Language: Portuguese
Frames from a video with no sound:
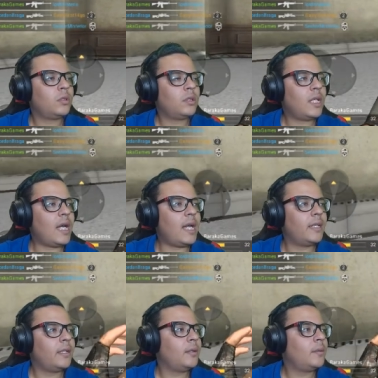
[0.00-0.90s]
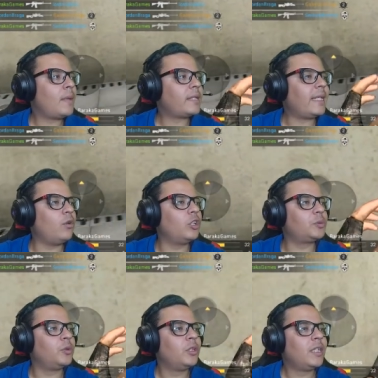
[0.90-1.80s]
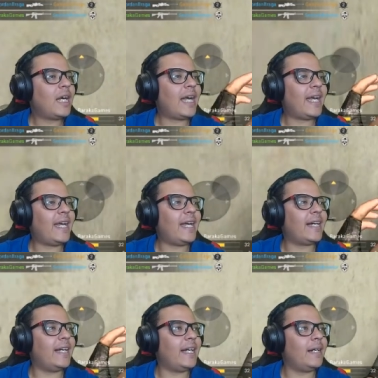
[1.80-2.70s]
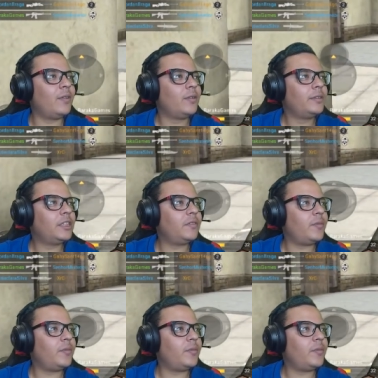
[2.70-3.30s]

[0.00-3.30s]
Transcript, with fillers: Ai, matei o último. Aê, ganhamos. Deixa eu ver meu